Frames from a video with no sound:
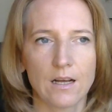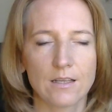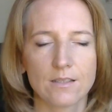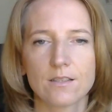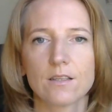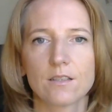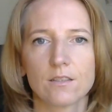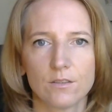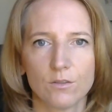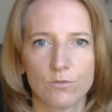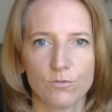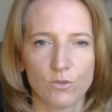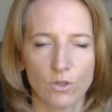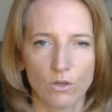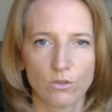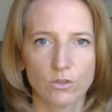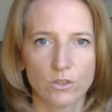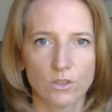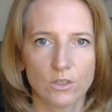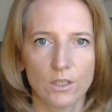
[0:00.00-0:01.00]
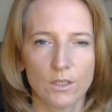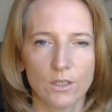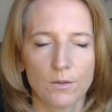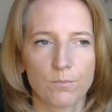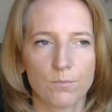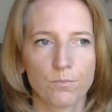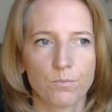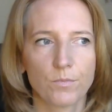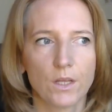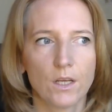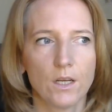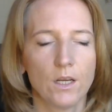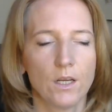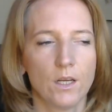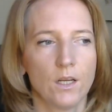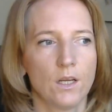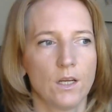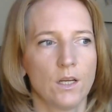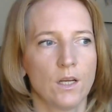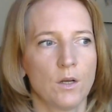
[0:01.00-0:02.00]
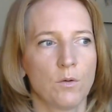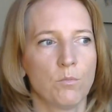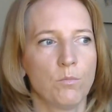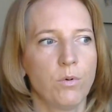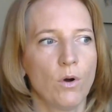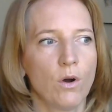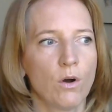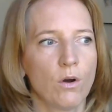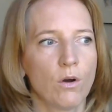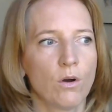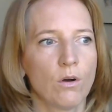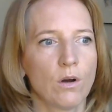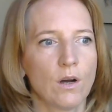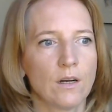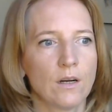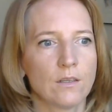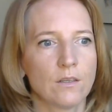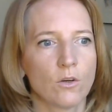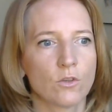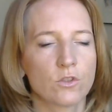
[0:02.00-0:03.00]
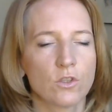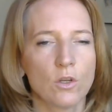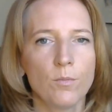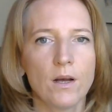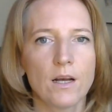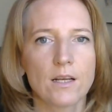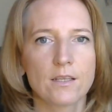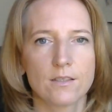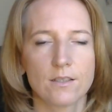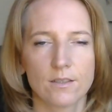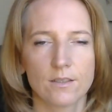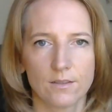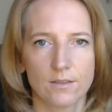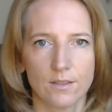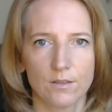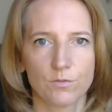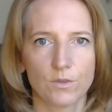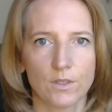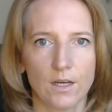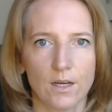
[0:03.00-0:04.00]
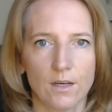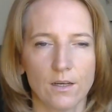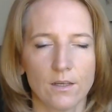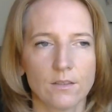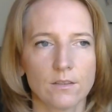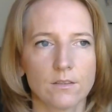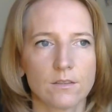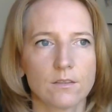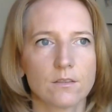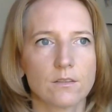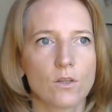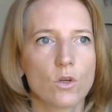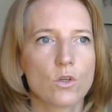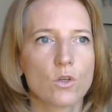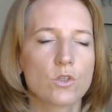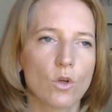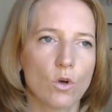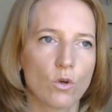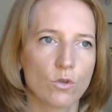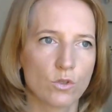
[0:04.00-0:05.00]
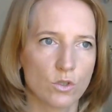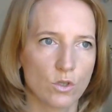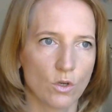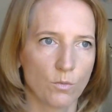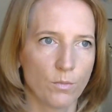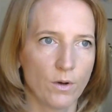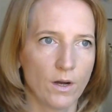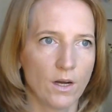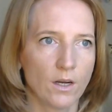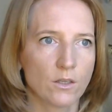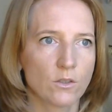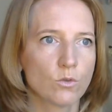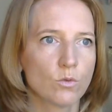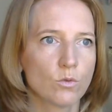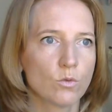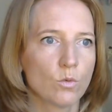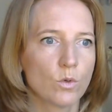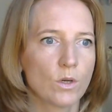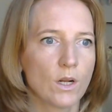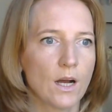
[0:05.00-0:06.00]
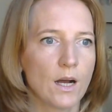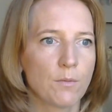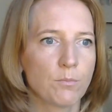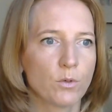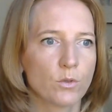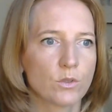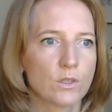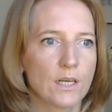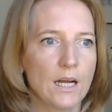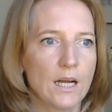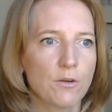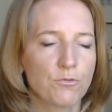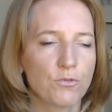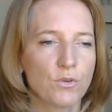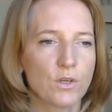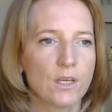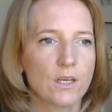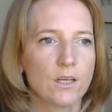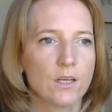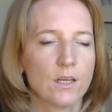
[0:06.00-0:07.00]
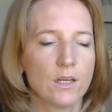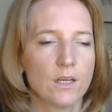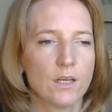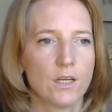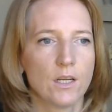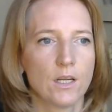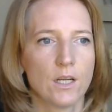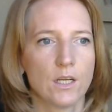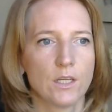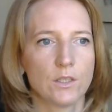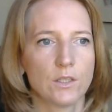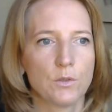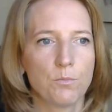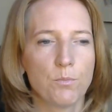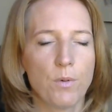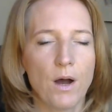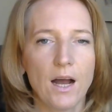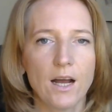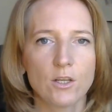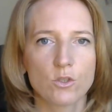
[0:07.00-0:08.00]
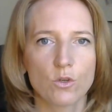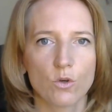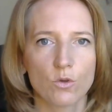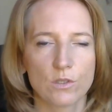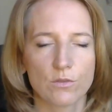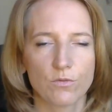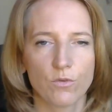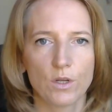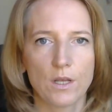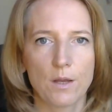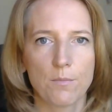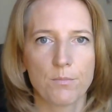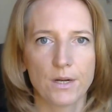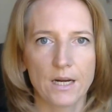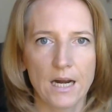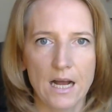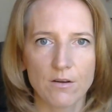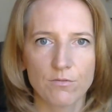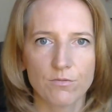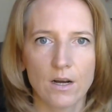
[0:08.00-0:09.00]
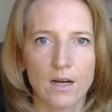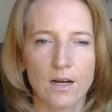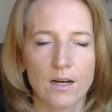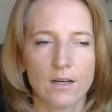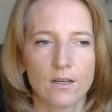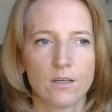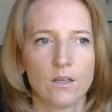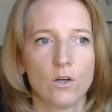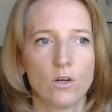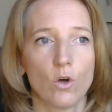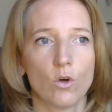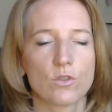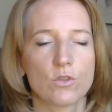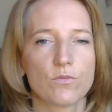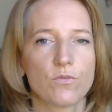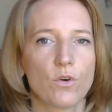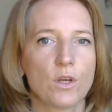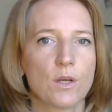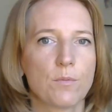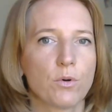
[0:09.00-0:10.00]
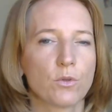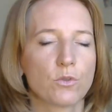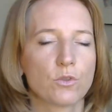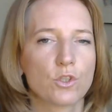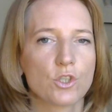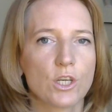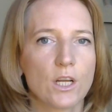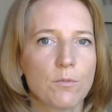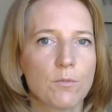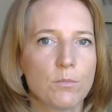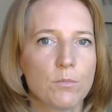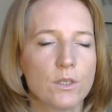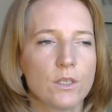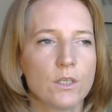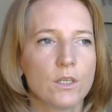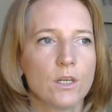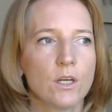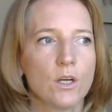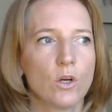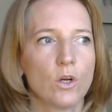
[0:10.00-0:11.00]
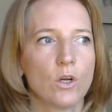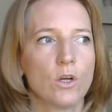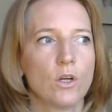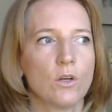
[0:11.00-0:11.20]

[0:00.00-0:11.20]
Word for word: asertywności. Bo osoba asertywna to jest osoba, która potrafi dbać o swoje prawa, o swoje potrzeby,